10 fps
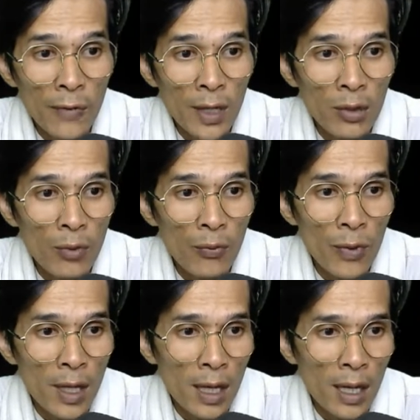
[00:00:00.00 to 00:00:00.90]
peer to
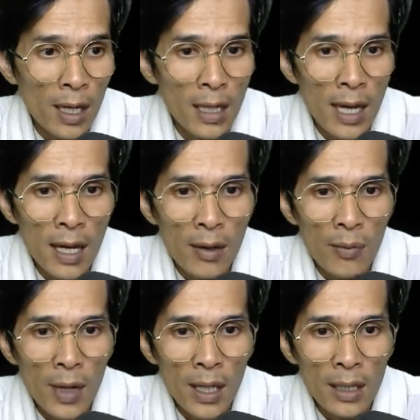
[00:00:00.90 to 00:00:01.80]
peer yang
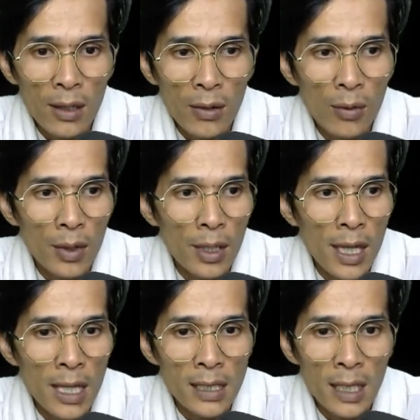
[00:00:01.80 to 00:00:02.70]
paling terhu
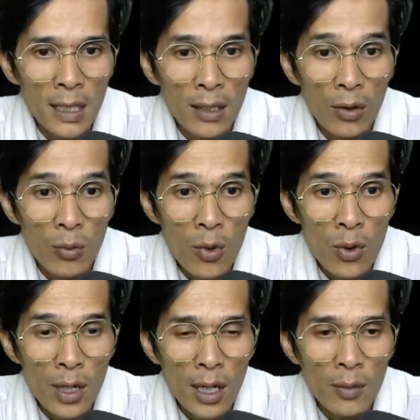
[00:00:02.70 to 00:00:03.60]
yang saling
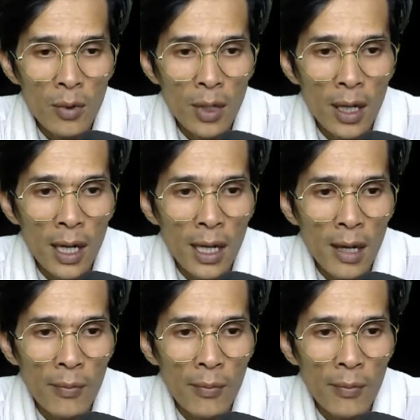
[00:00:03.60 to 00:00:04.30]
terhubung dengan menggunakan